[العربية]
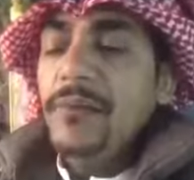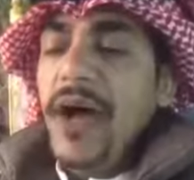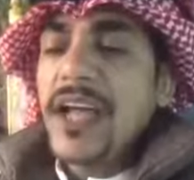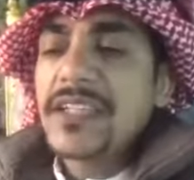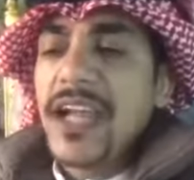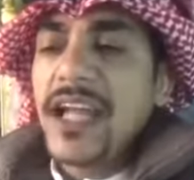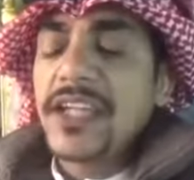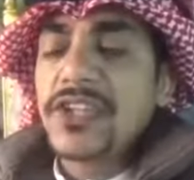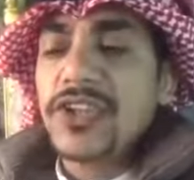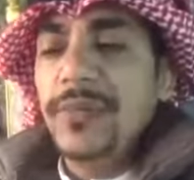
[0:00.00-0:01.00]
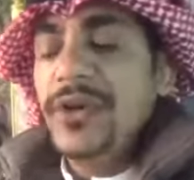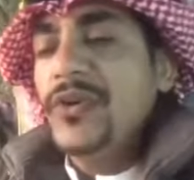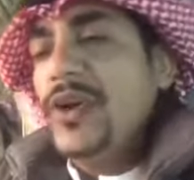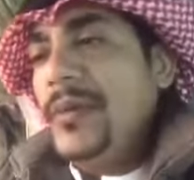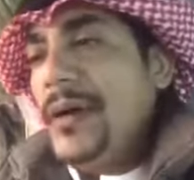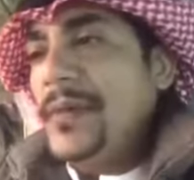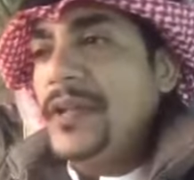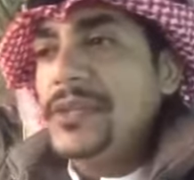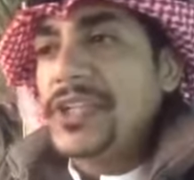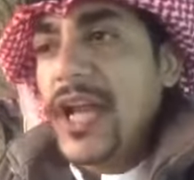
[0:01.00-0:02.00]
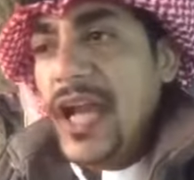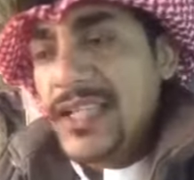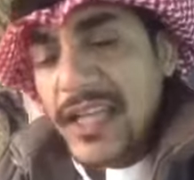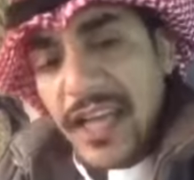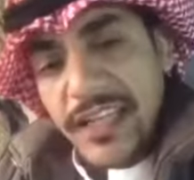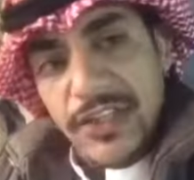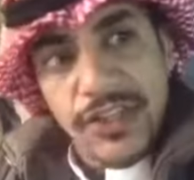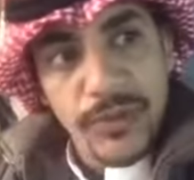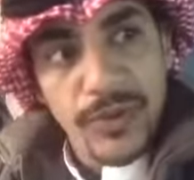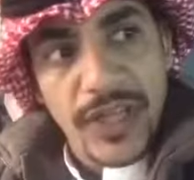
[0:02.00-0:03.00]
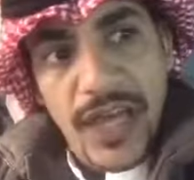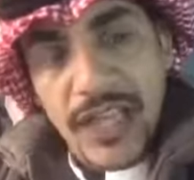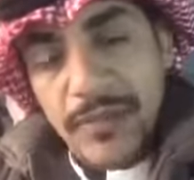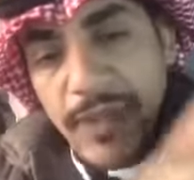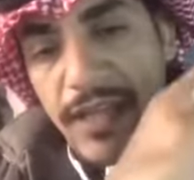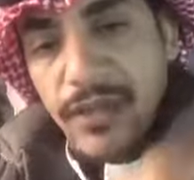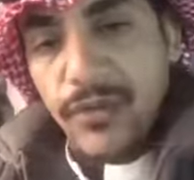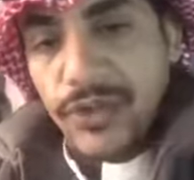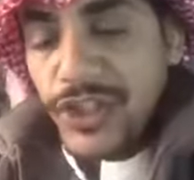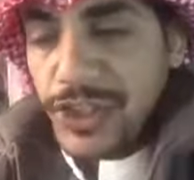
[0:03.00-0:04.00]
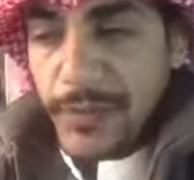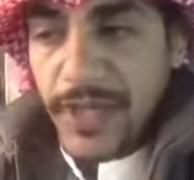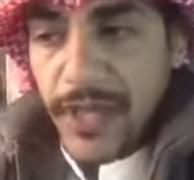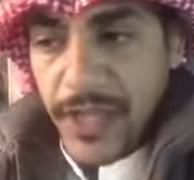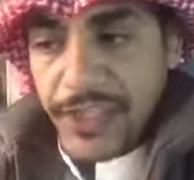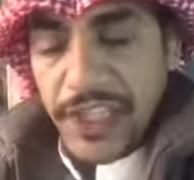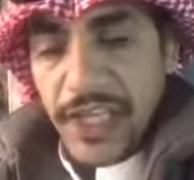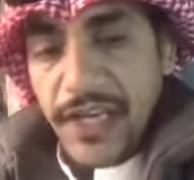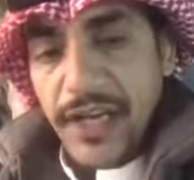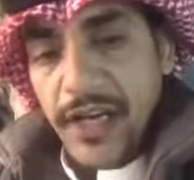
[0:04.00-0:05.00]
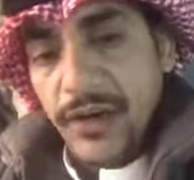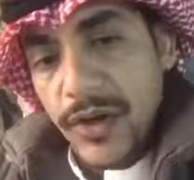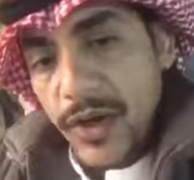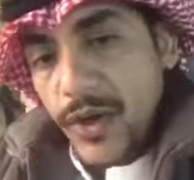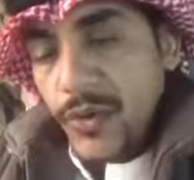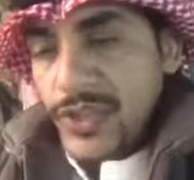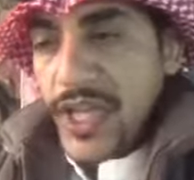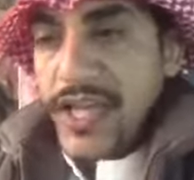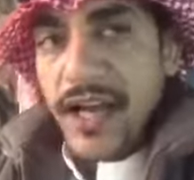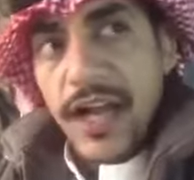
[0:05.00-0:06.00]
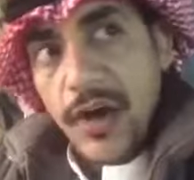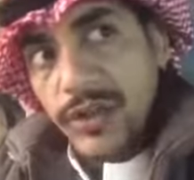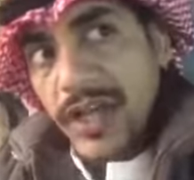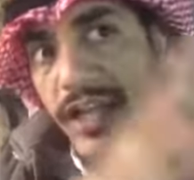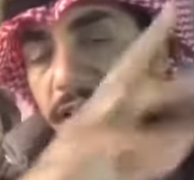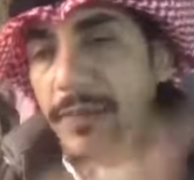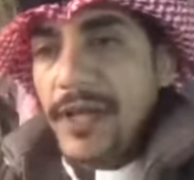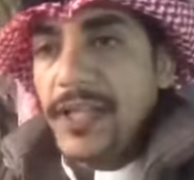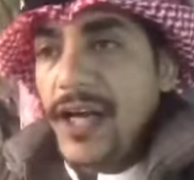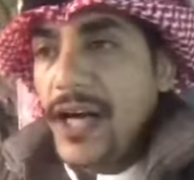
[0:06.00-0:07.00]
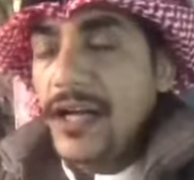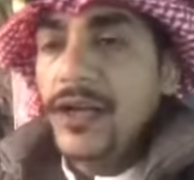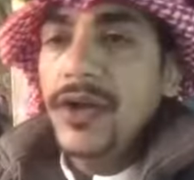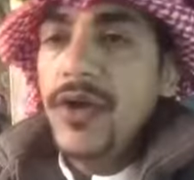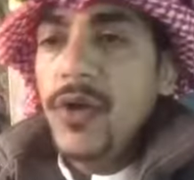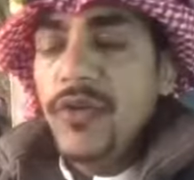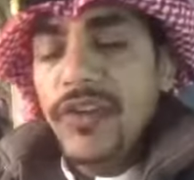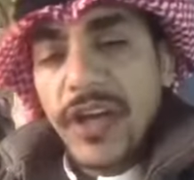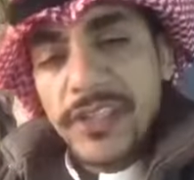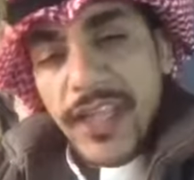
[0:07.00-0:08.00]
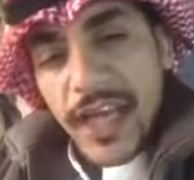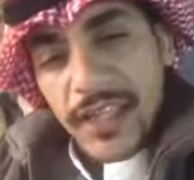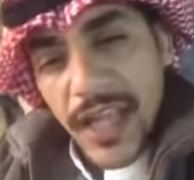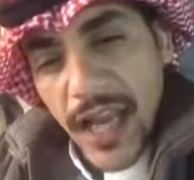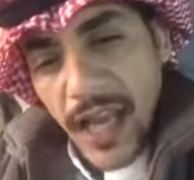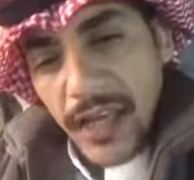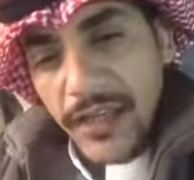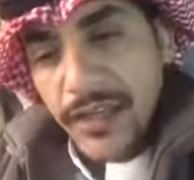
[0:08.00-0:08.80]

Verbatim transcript: بعد صلاة الصبح يقول محمد بن شلاح صليت الصبح ودخلت بيتي وقلت الجميل اشعل النار وزين القهوة ودخلت البيت داخل وفي رجال طلع